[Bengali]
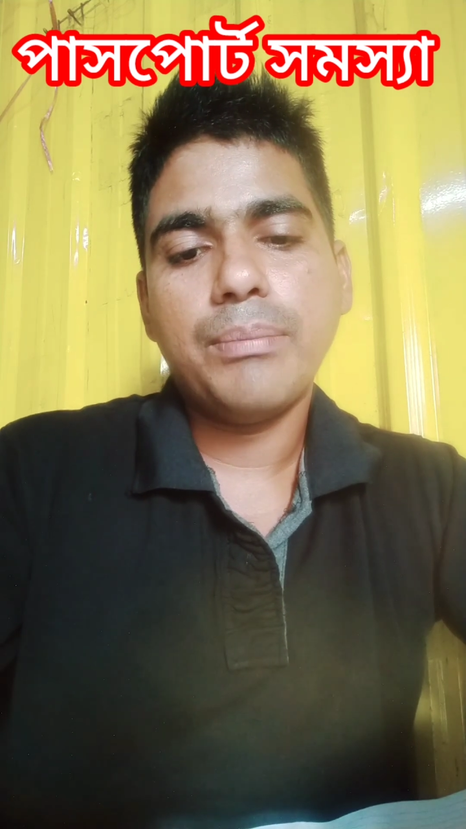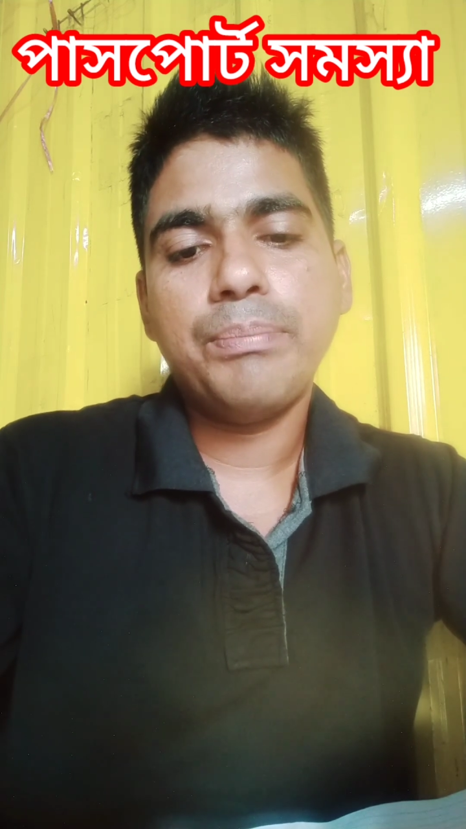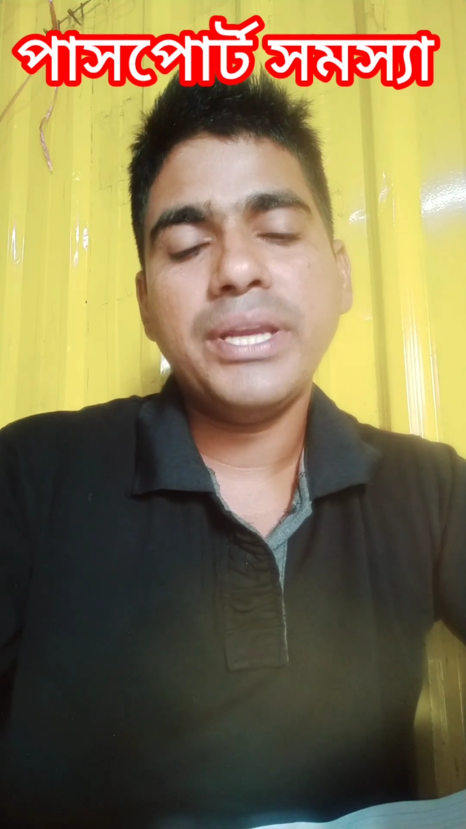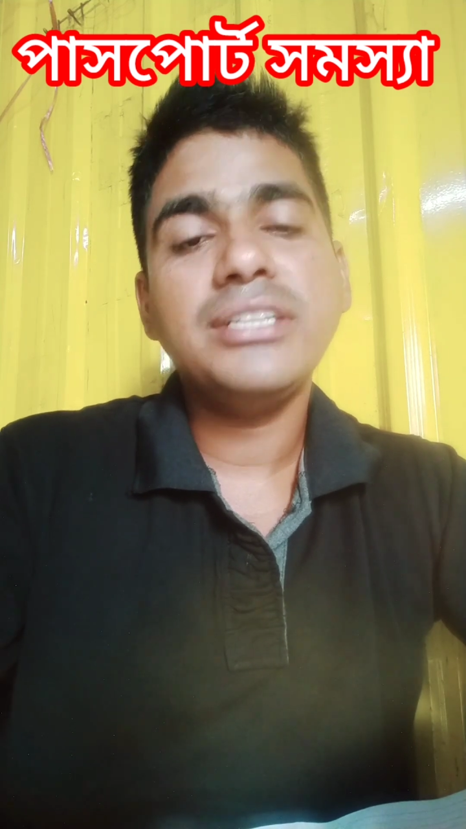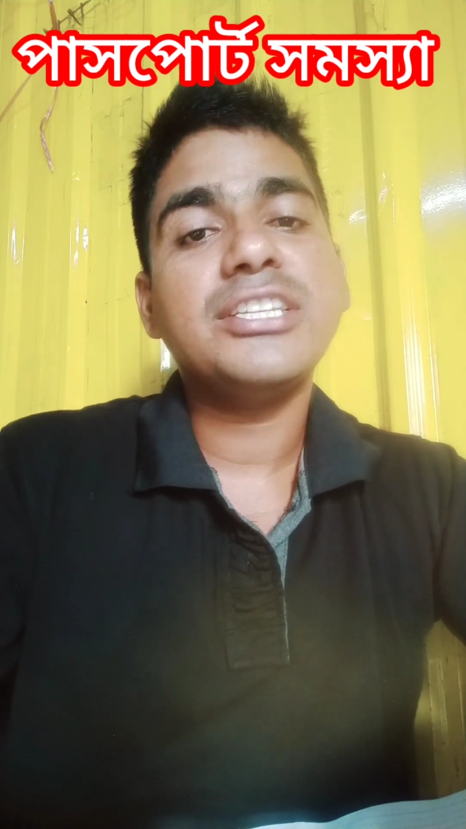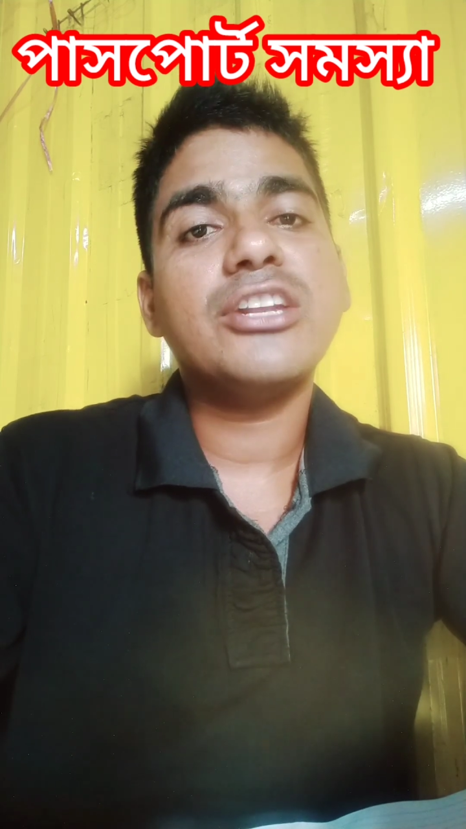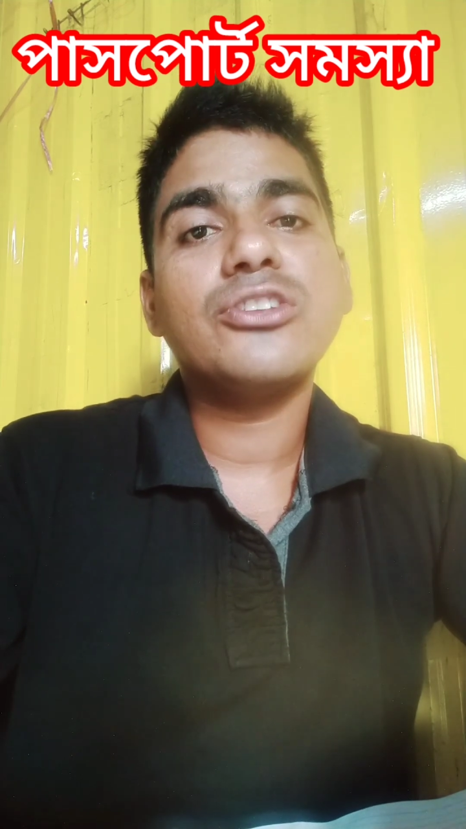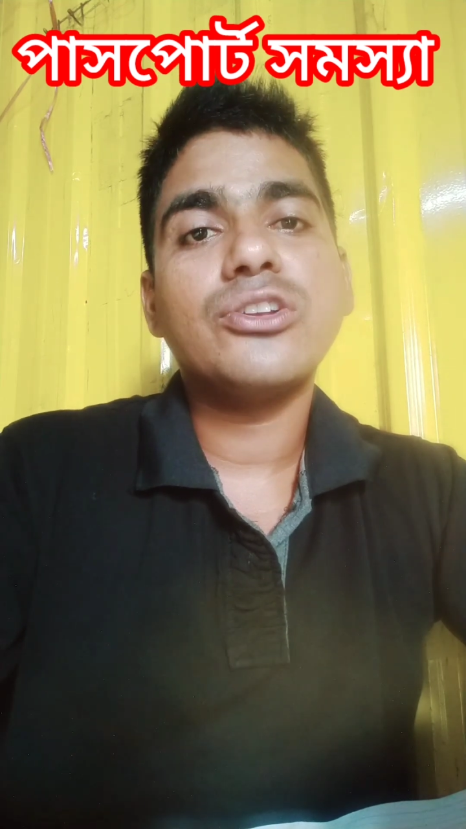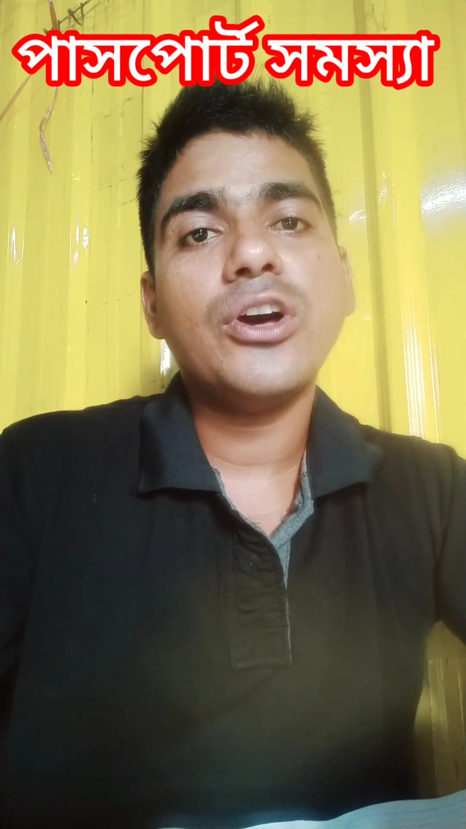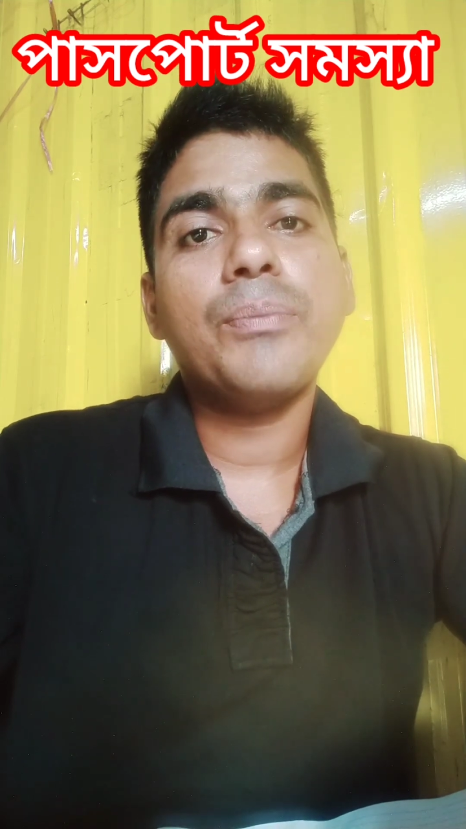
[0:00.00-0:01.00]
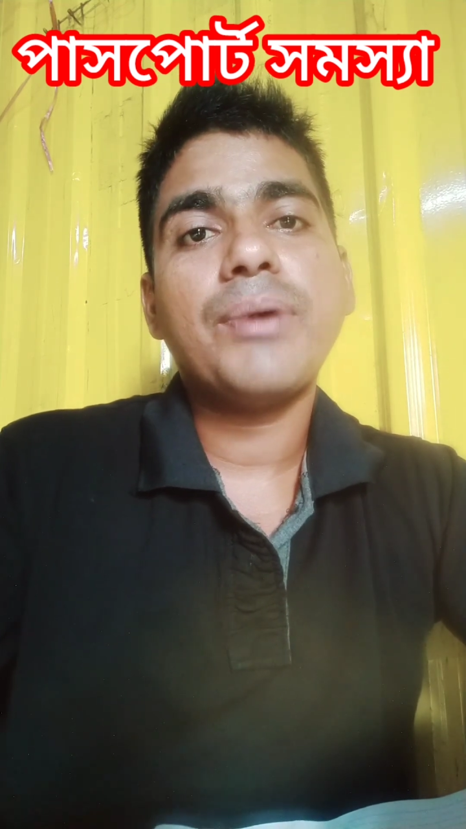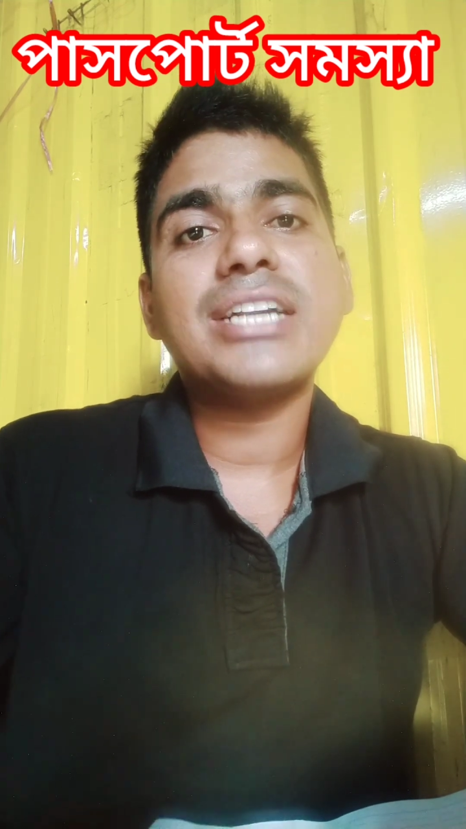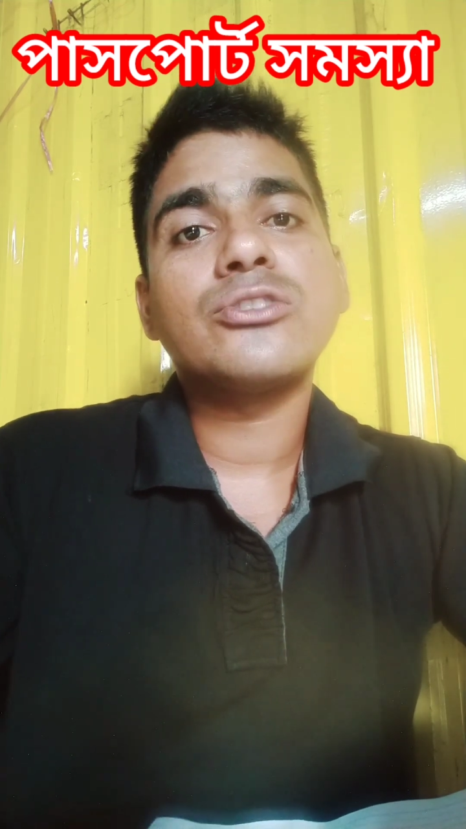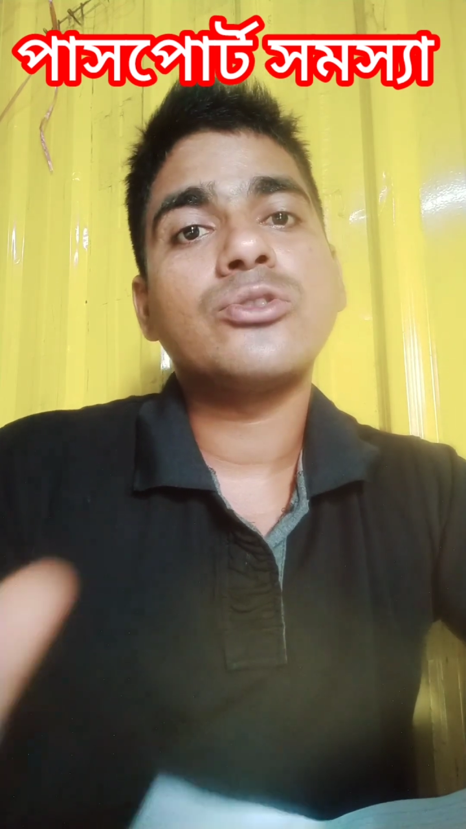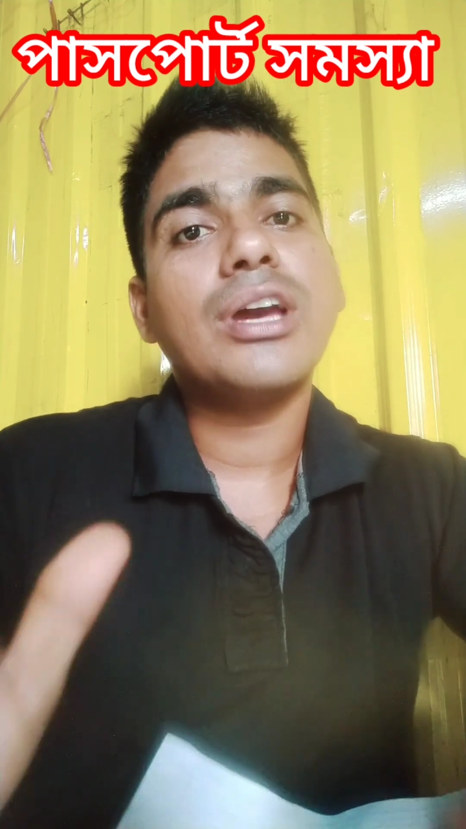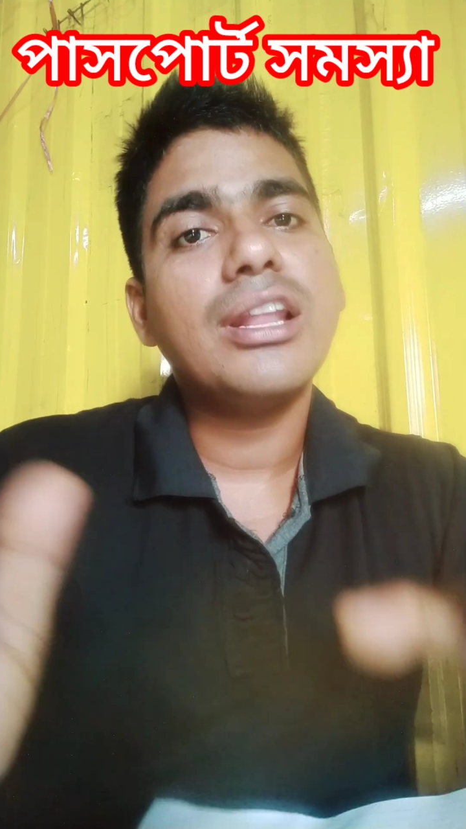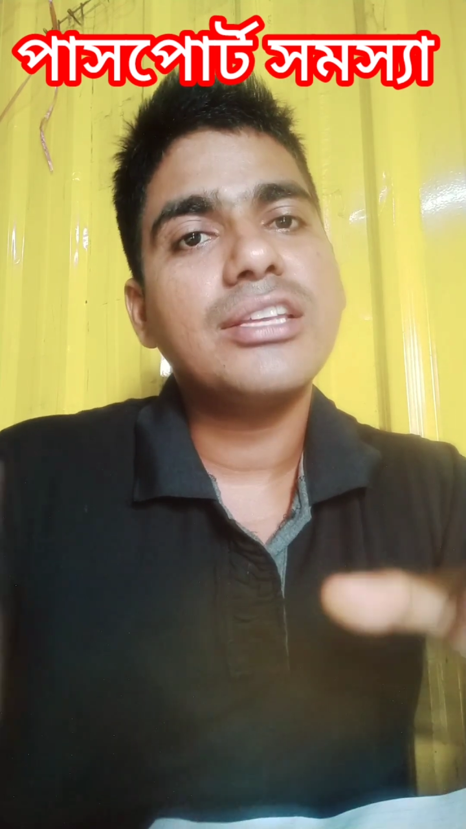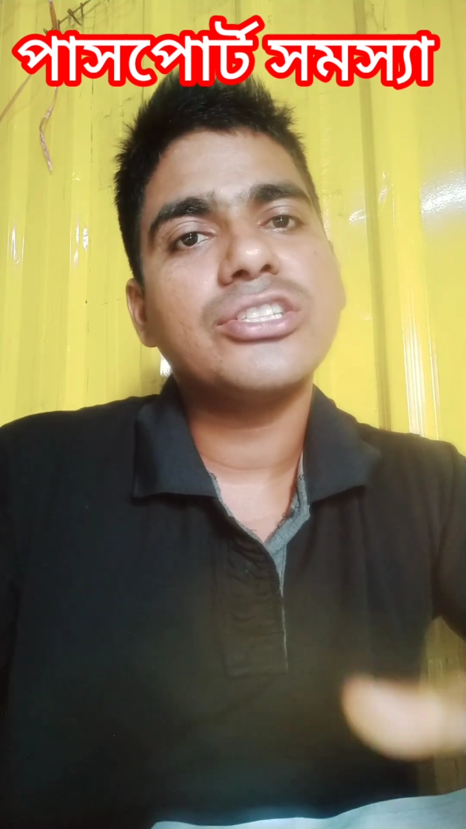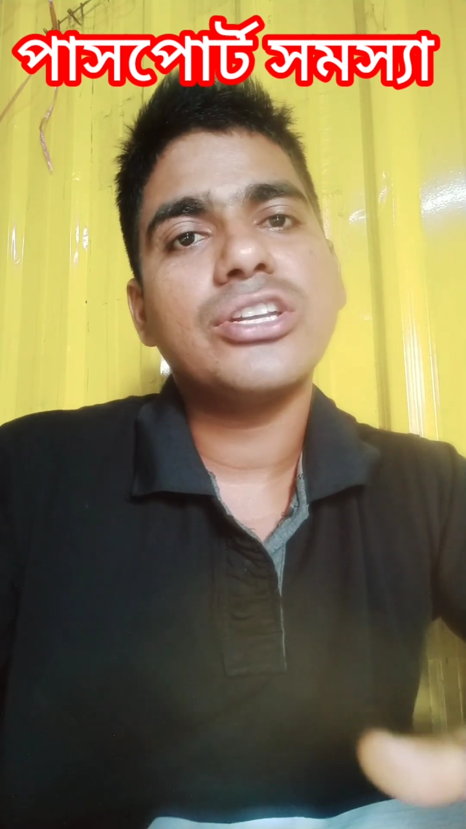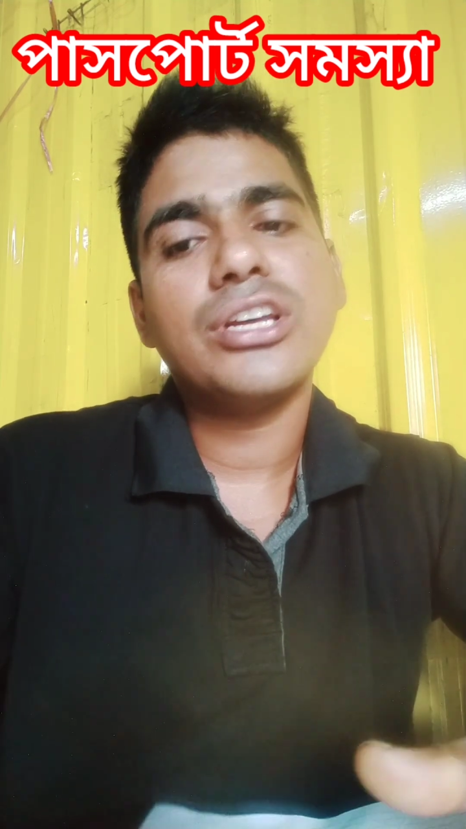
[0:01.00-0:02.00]
প্রিন্টের জন্য
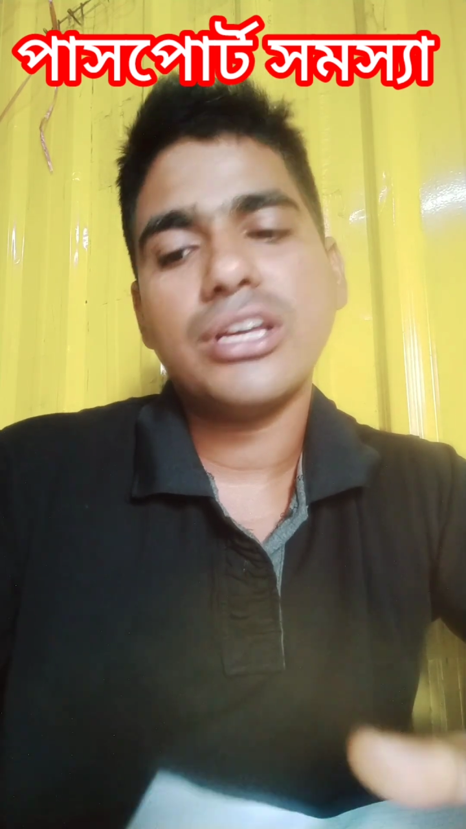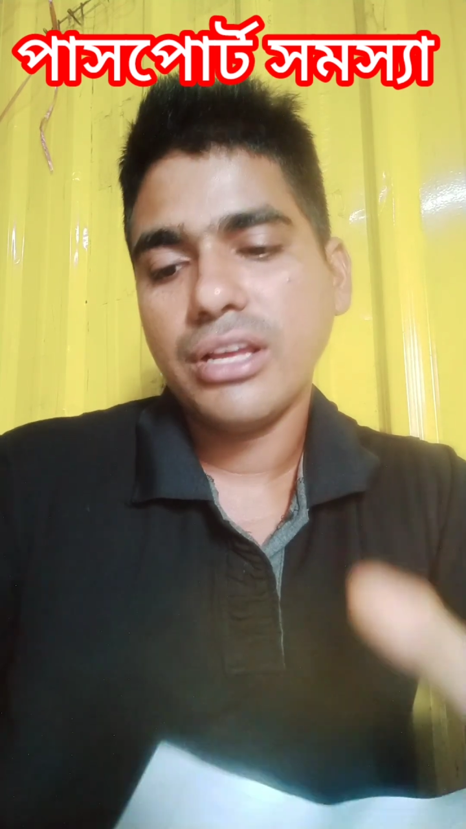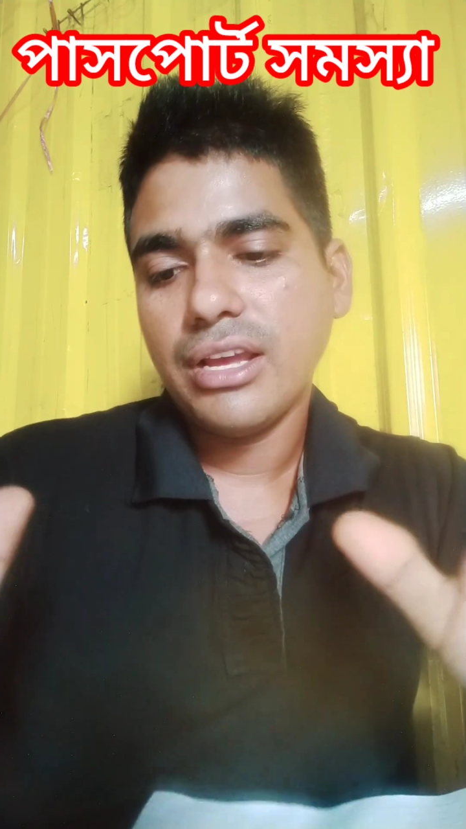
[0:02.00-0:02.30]
পার্সোনালাইজেশনের